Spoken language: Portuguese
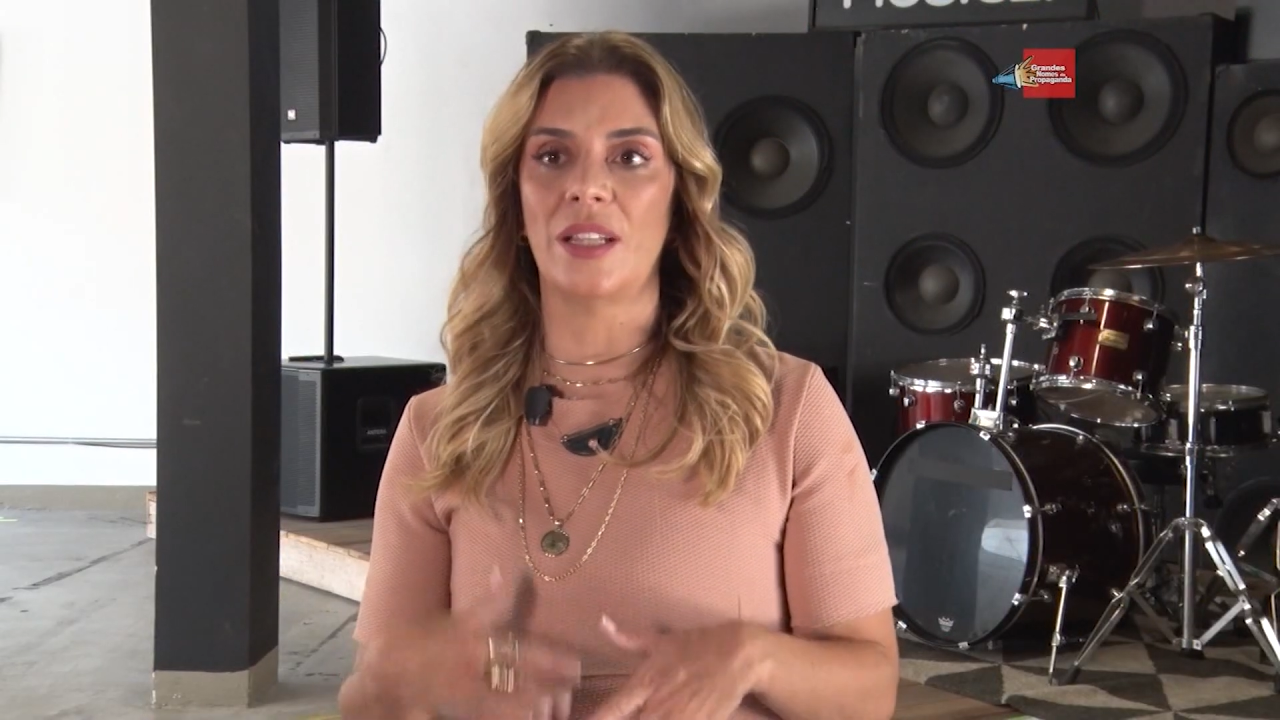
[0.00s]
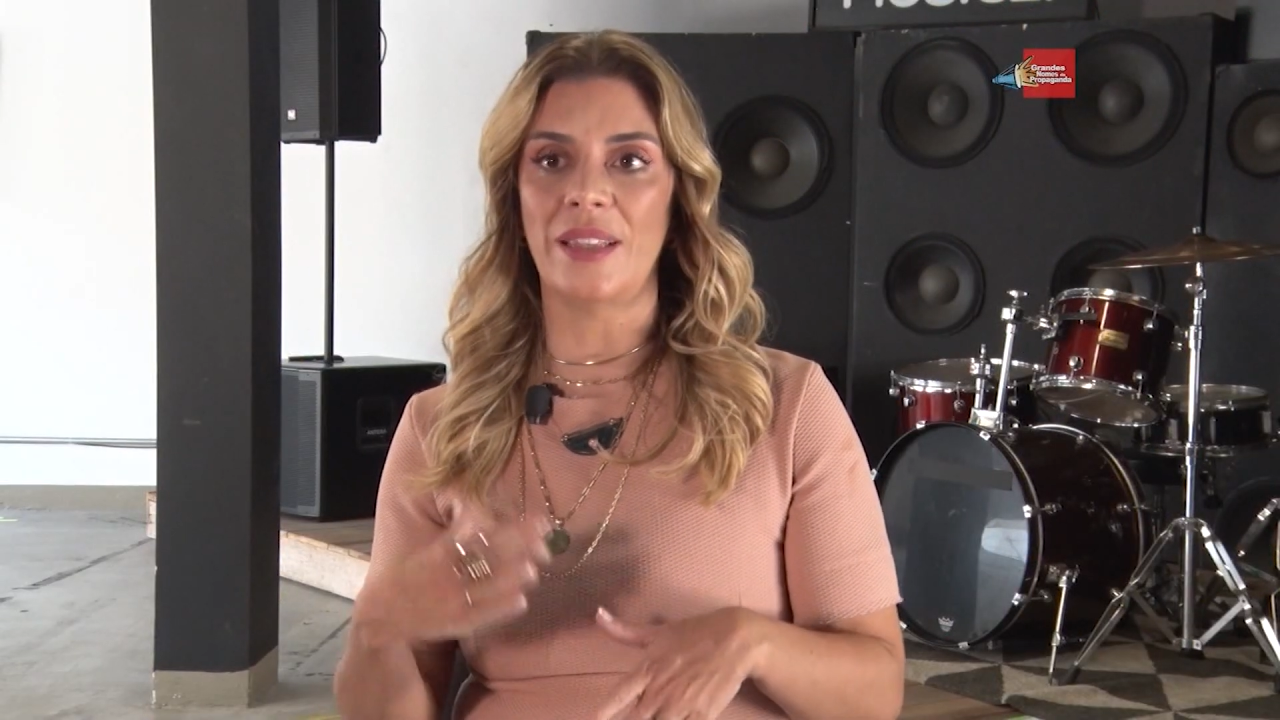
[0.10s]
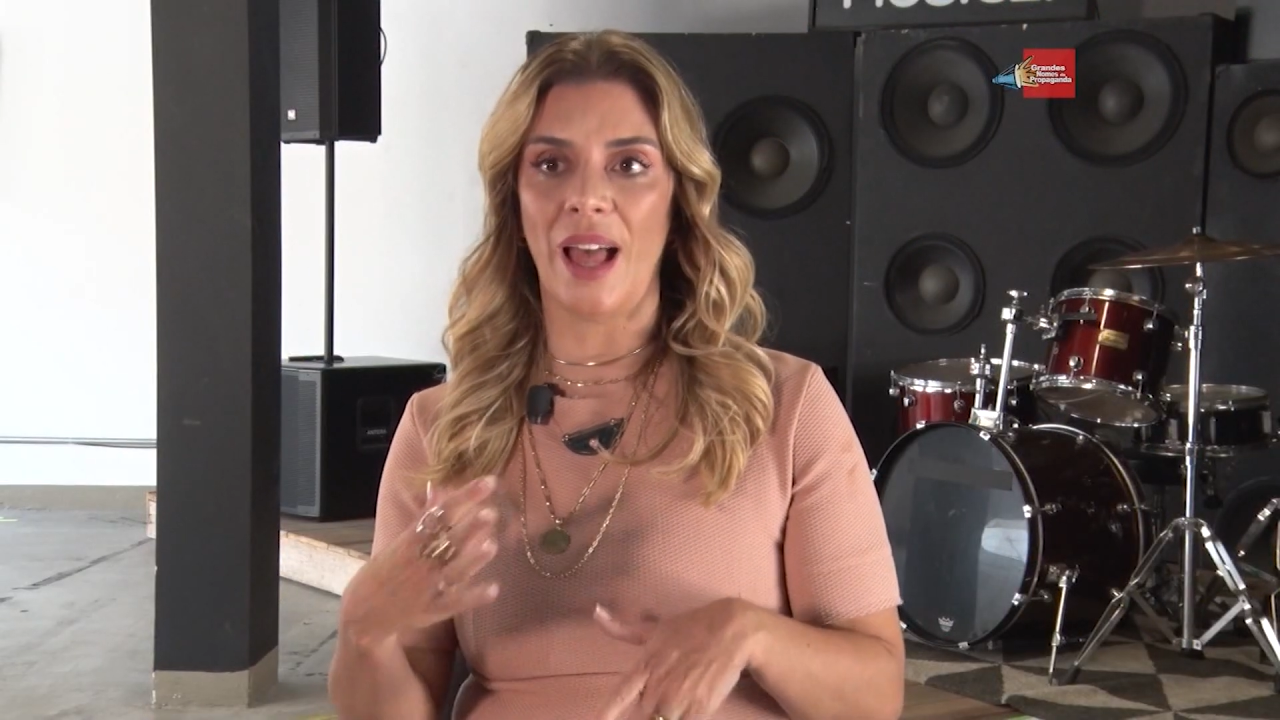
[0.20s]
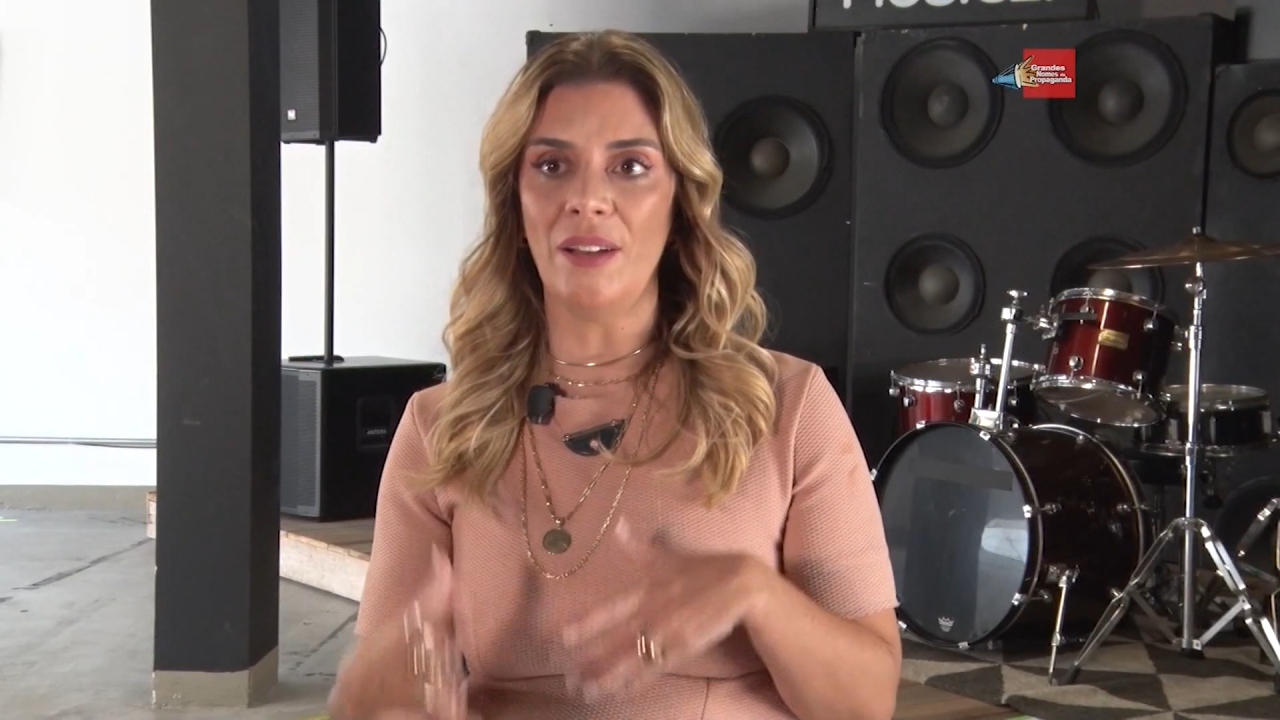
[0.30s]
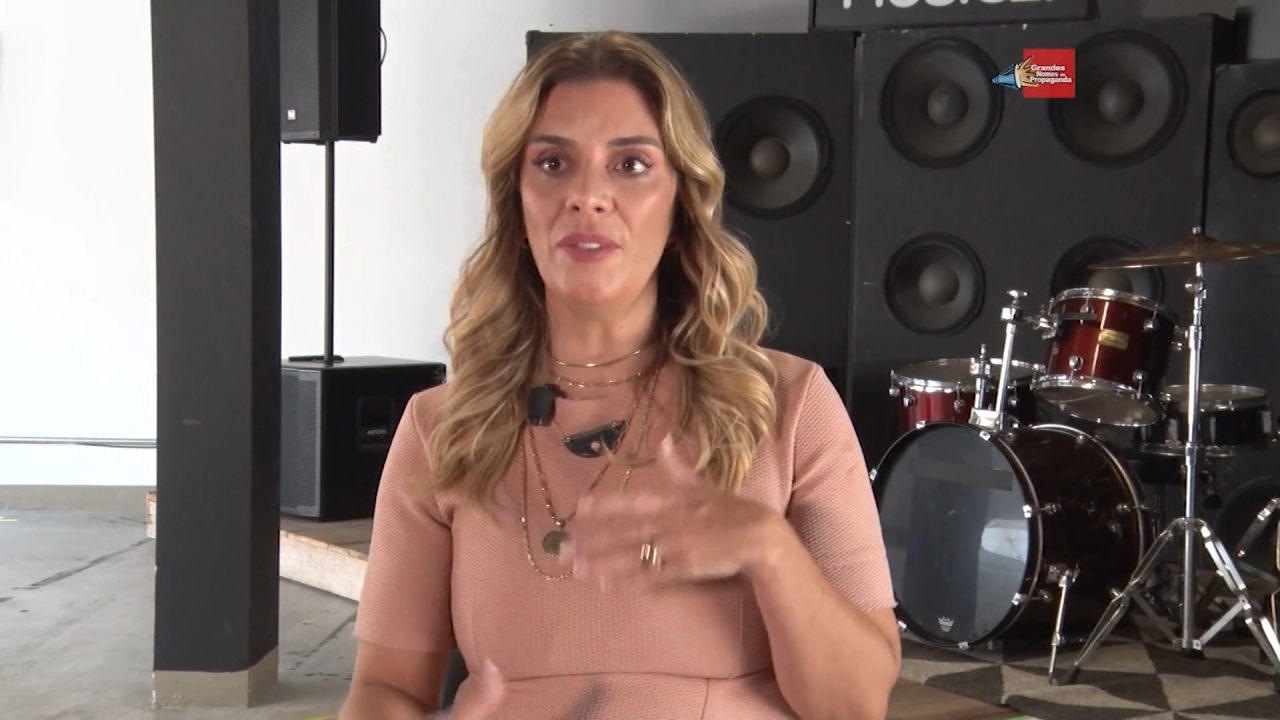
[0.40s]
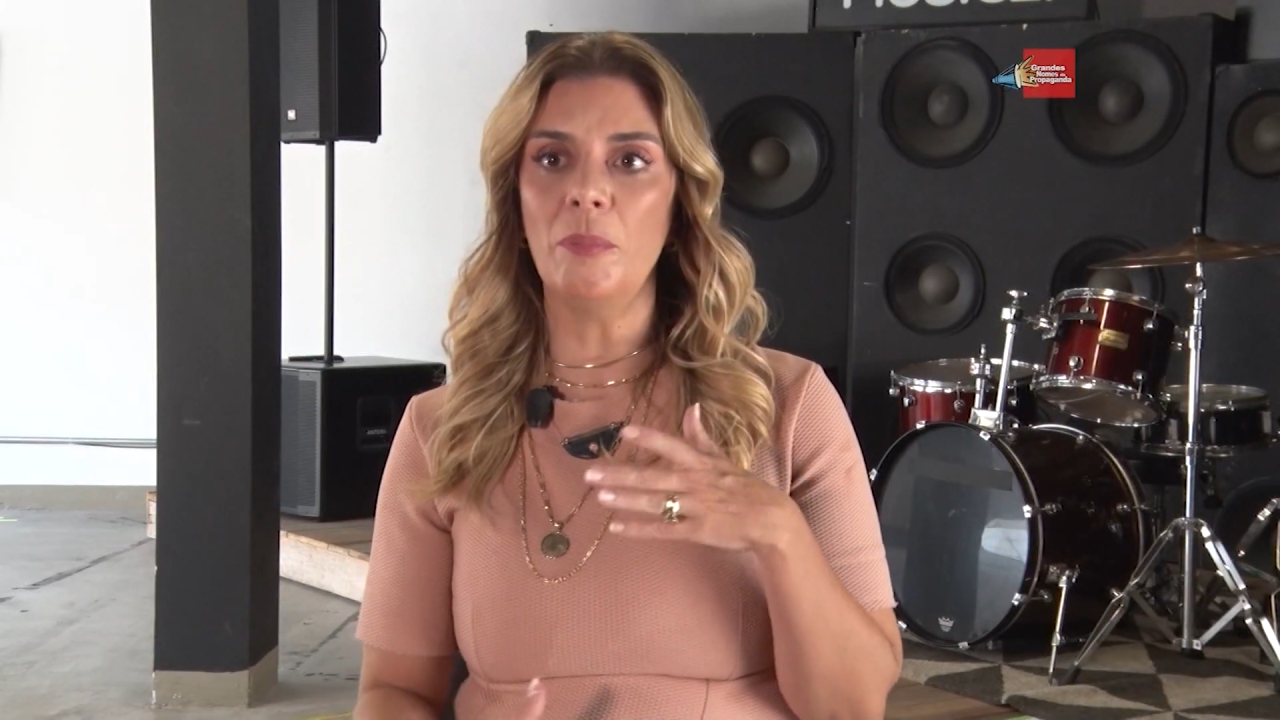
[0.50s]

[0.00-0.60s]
estava